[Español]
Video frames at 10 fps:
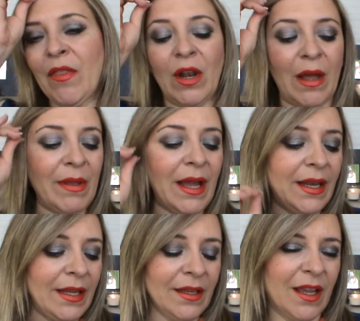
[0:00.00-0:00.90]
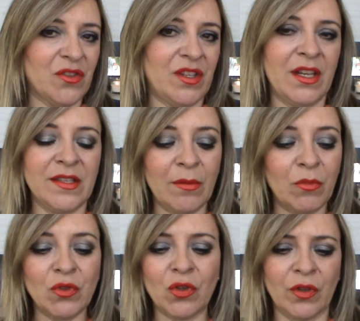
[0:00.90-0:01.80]
dos labiales, que tienen ya
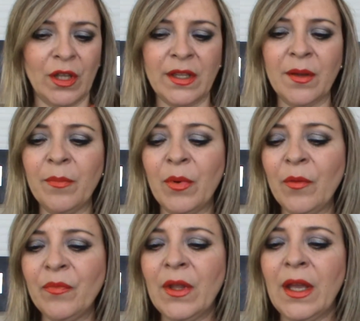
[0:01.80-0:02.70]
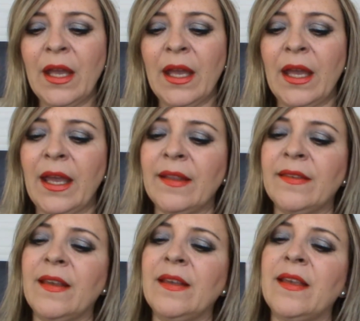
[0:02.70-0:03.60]
un montón de tiempo.
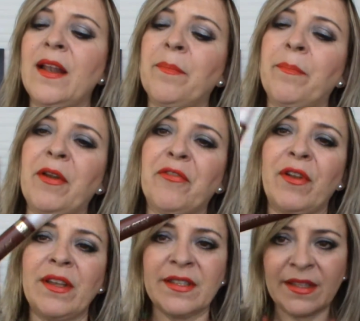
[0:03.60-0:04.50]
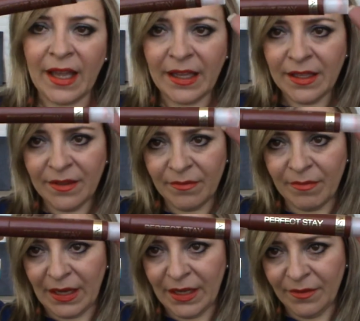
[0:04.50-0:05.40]
Este es el Perfect Stay,
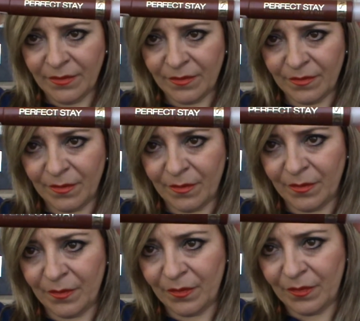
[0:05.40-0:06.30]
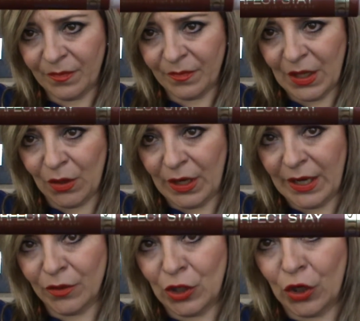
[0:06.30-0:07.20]
¿vale?
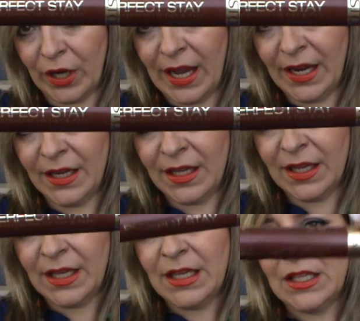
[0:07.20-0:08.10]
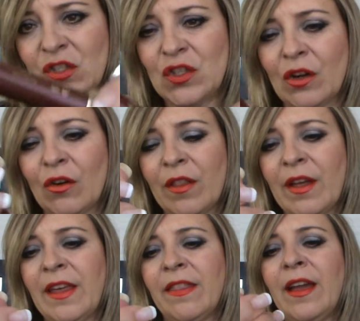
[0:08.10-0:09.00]
De L'Oreal. Si os
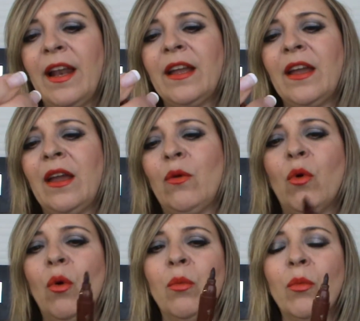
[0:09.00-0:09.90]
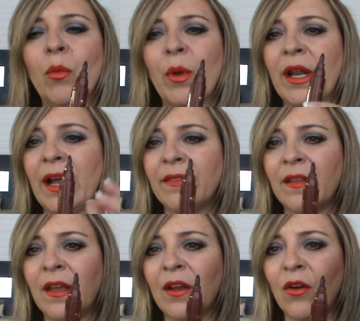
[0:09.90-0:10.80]
acordáis de él, que hubo un boom muy
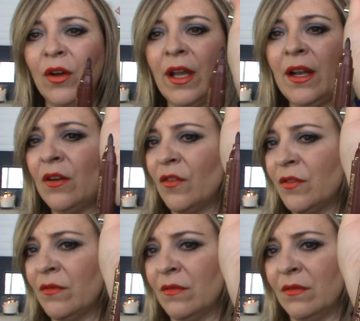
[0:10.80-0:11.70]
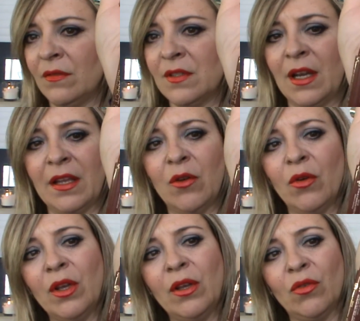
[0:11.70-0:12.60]
grande con él, mm,
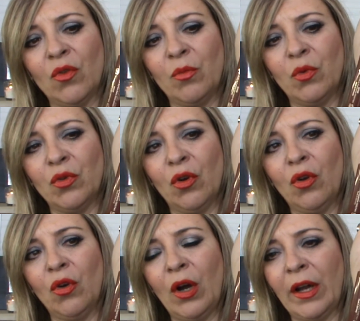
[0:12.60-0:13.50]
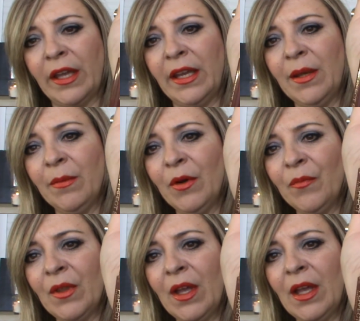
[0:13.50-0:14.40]
salieron y todo el mundo lo adquirimos.